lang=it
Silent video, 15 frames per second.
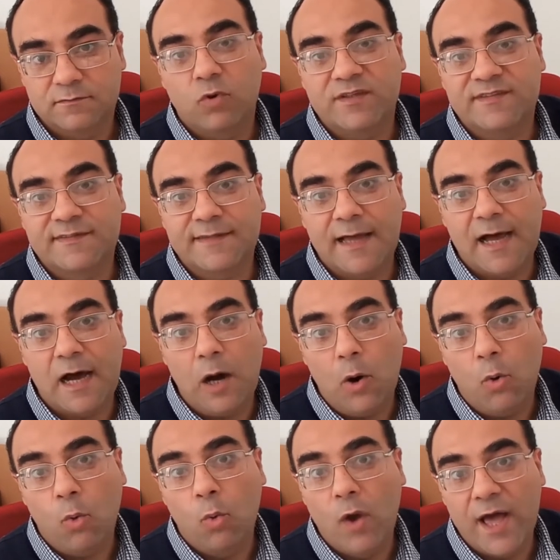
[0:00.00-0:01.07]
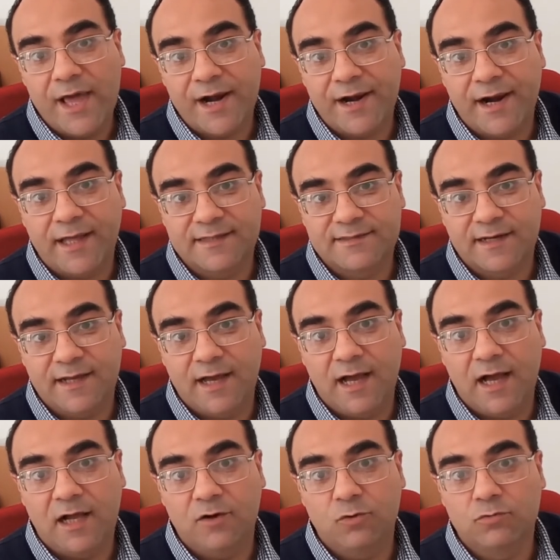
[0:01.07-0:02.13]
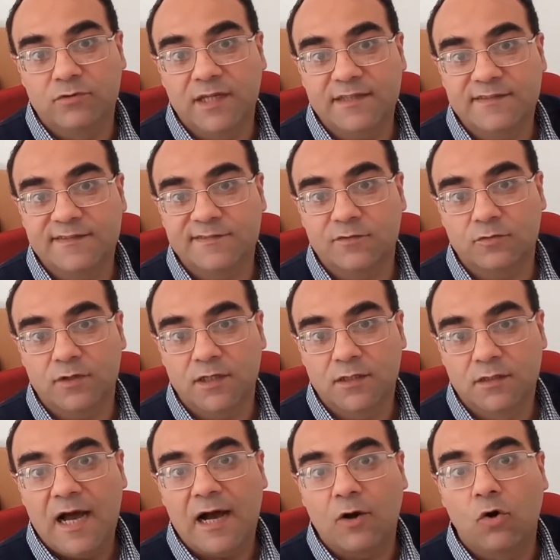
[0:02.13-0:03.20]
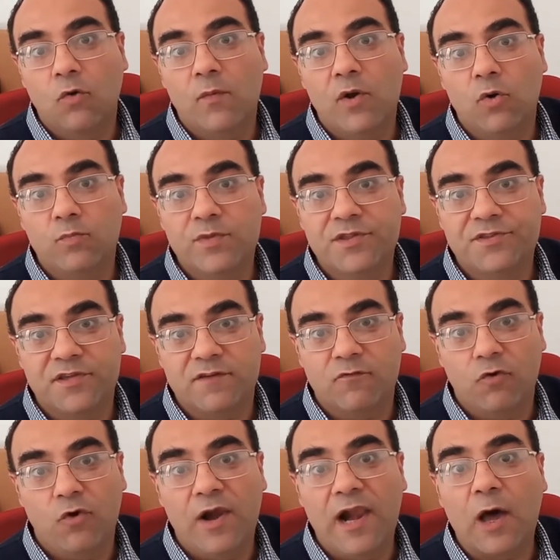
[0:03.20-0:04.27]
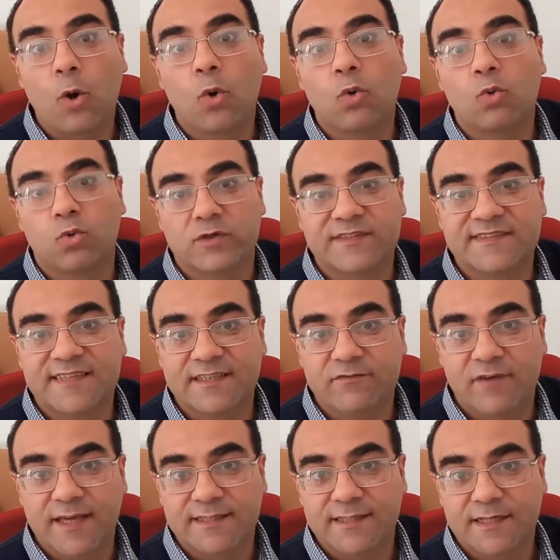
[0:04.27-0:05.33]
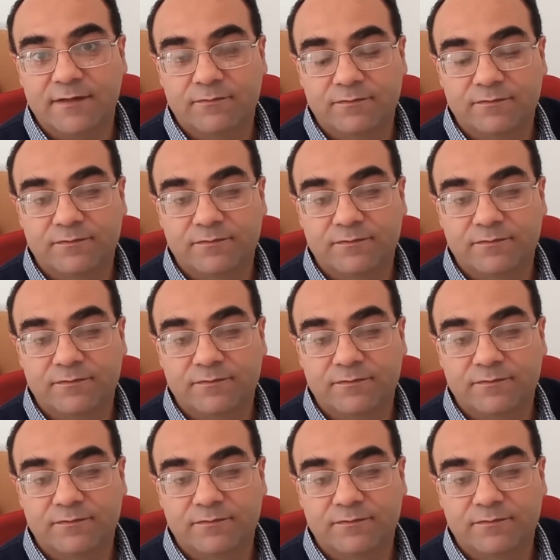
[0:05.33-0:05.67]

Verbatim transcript: Questa guerra tra Luna e Sole ha come obiettivo la conquista di Venere.